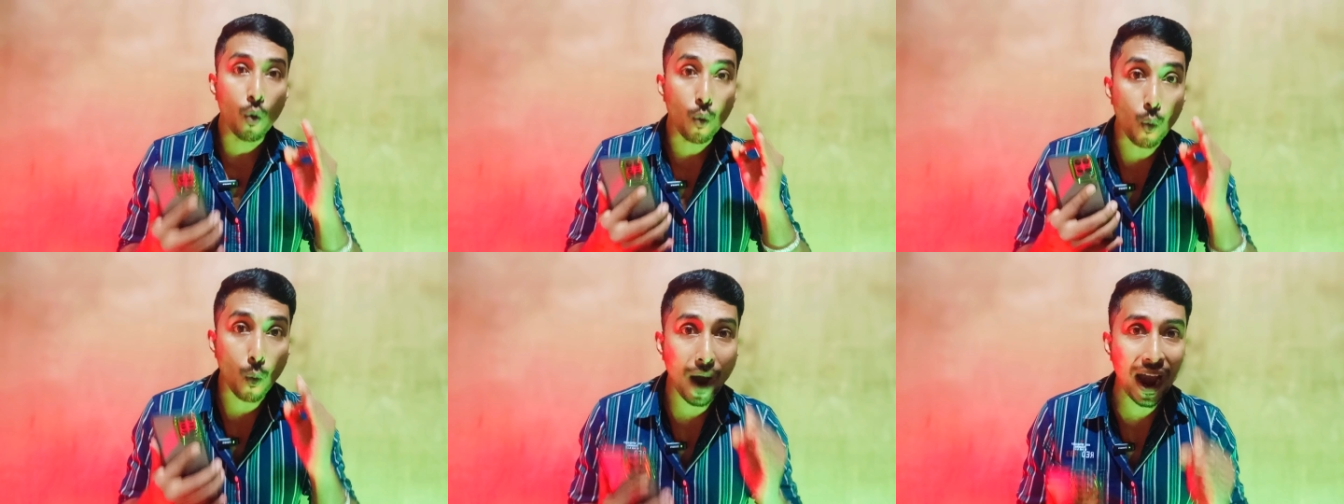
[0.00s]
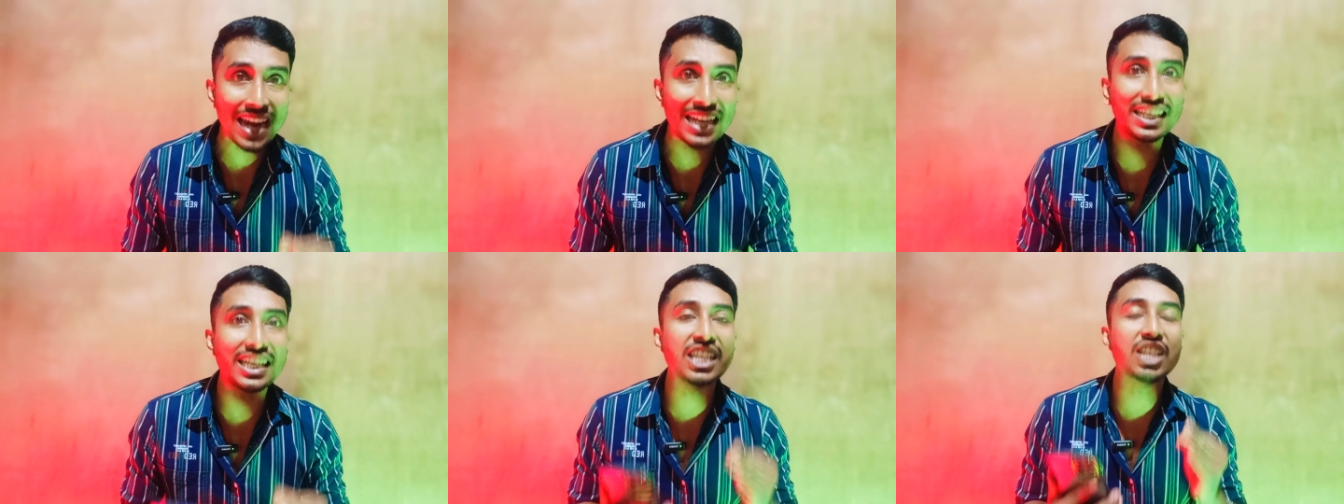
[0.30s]

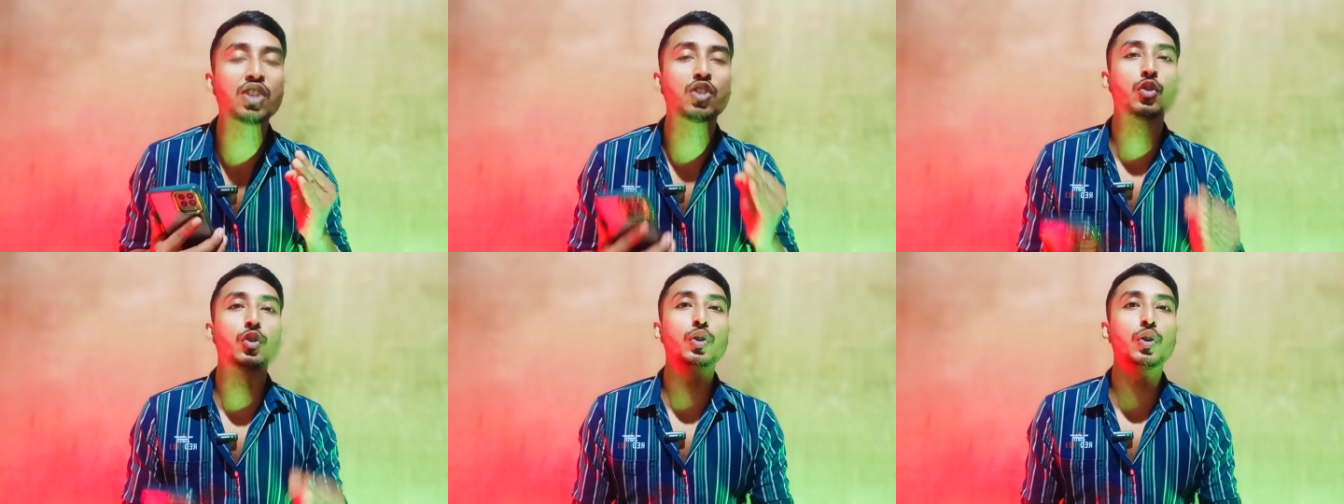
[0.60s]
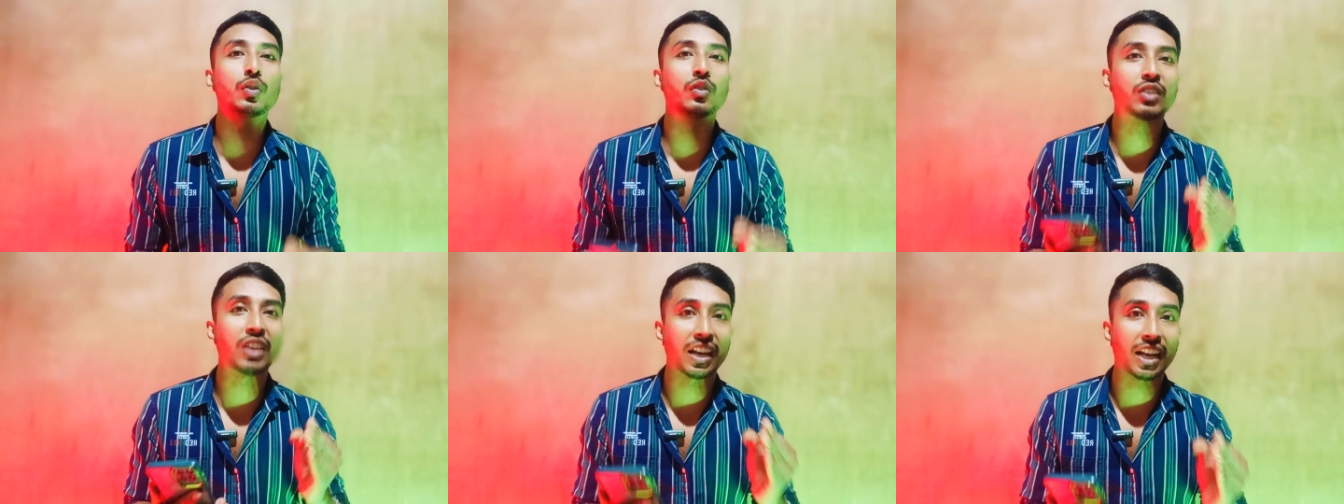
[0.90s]
ওয়াইটি
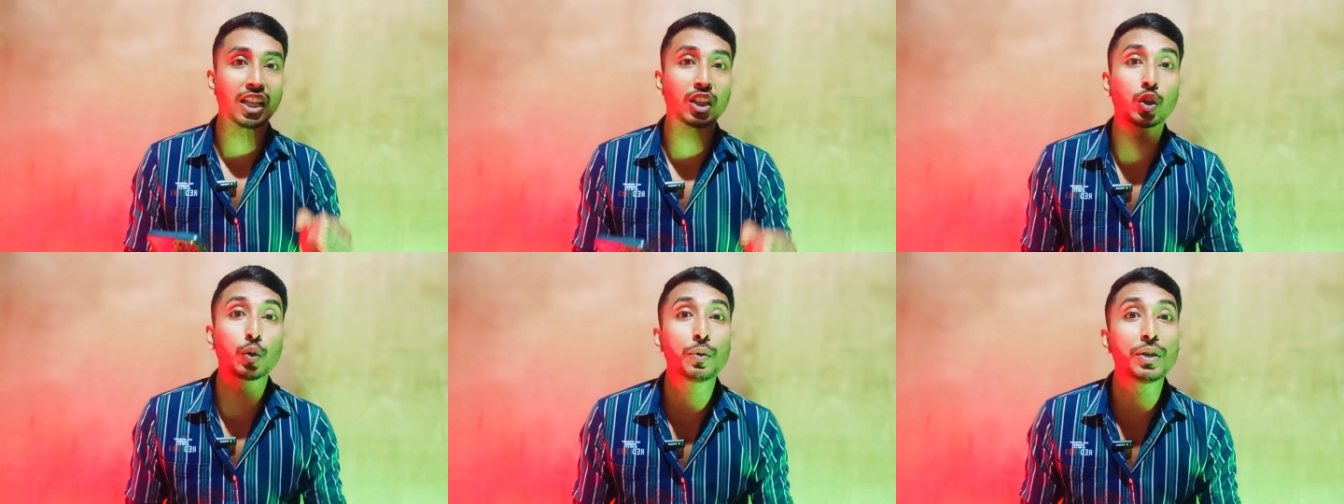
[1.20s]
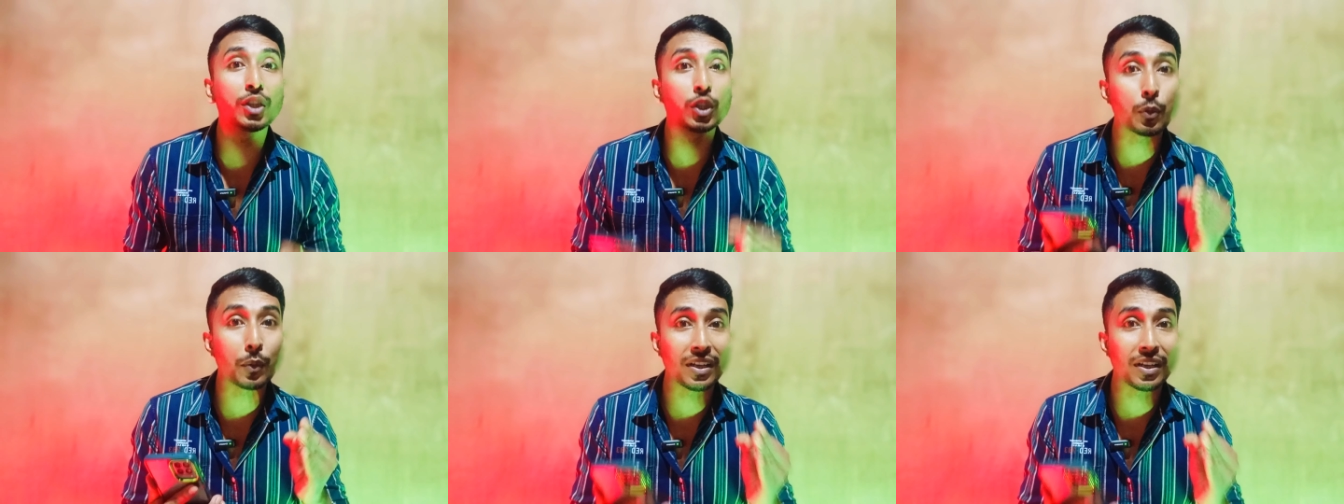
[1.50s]
স্টুডিওর দ্বারা তুমি
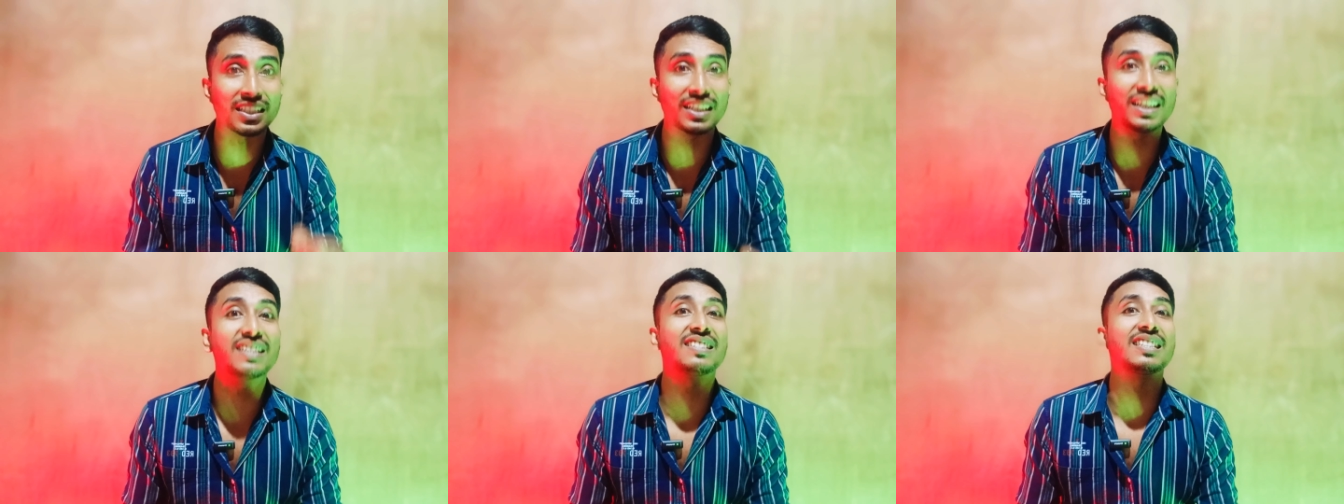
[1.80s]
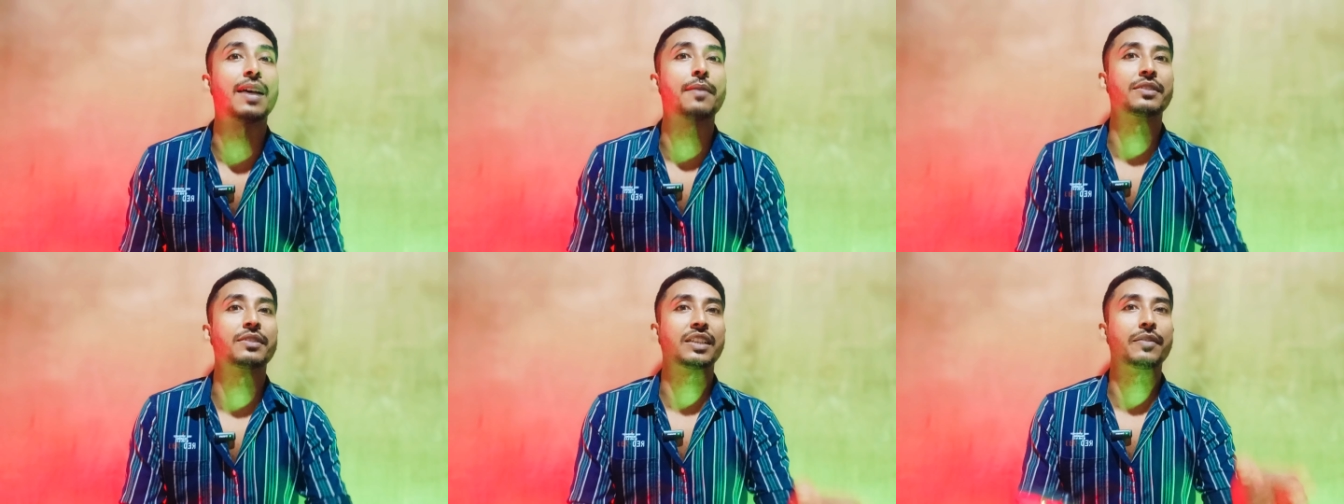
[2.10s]
তোমার চ্যানেল
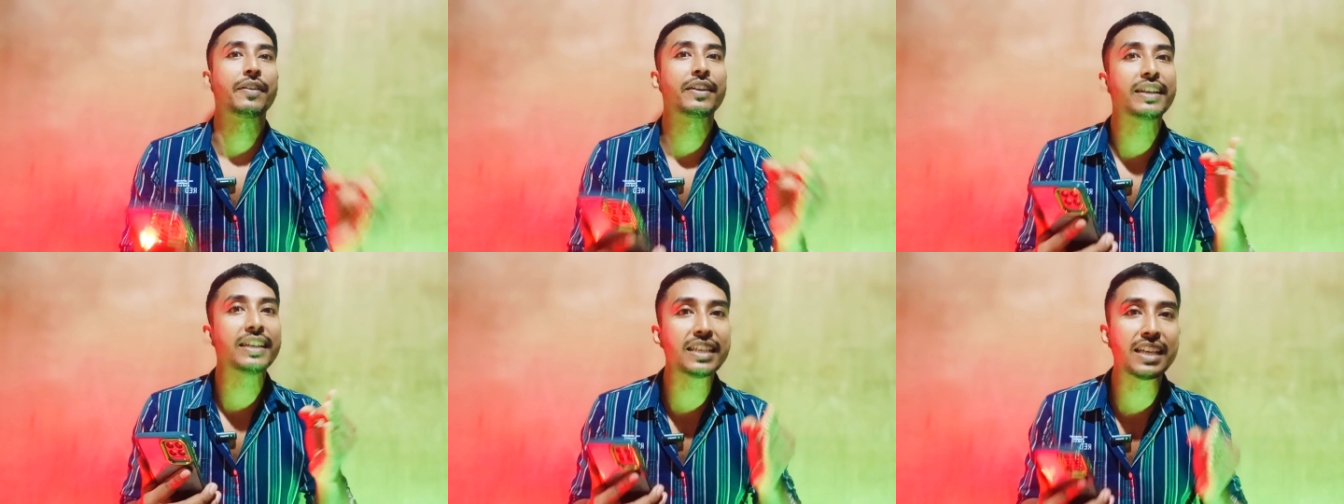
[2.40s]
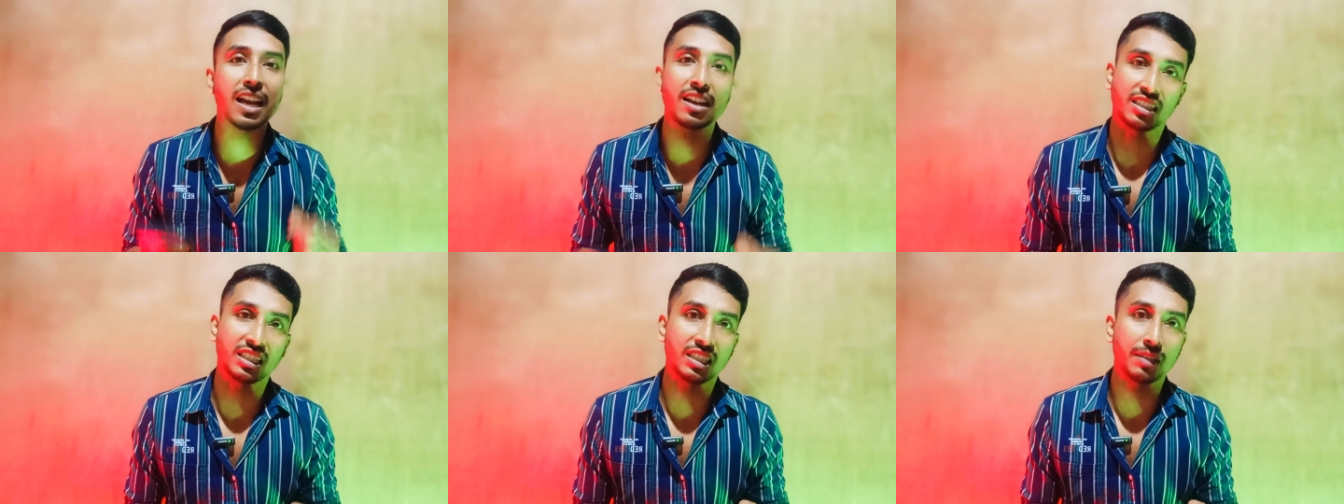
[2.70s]
সাবস্ক্রাইবার নিয়ে
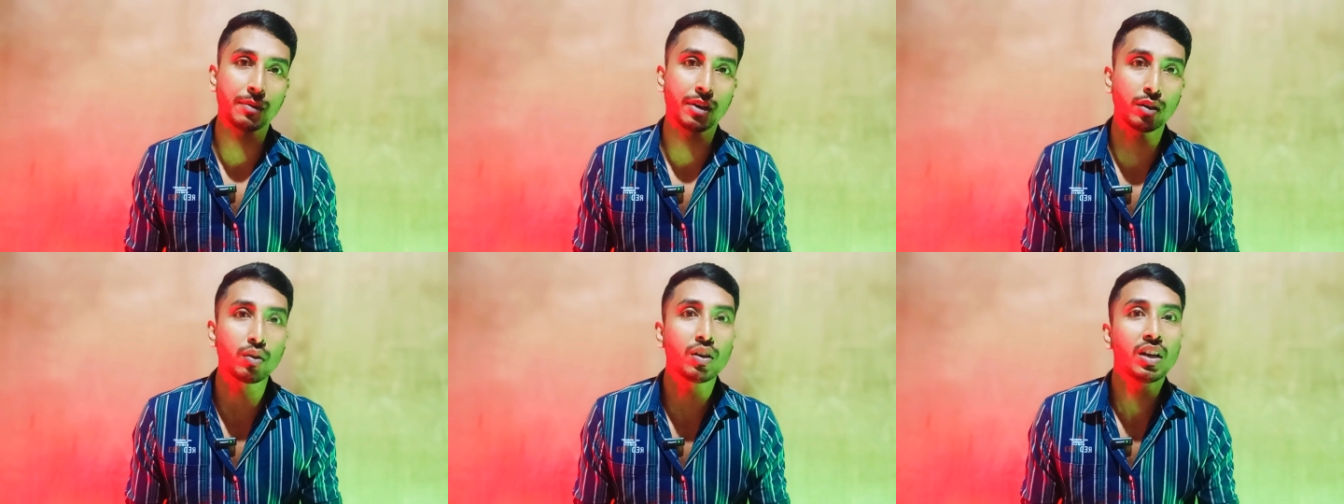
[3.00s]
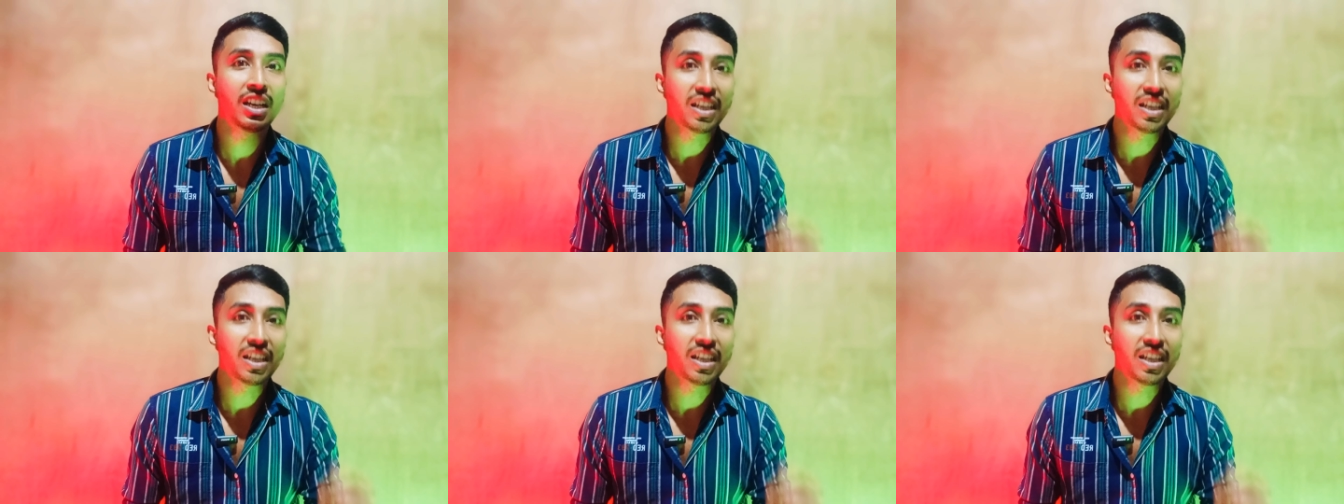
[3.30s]
আসতে পারো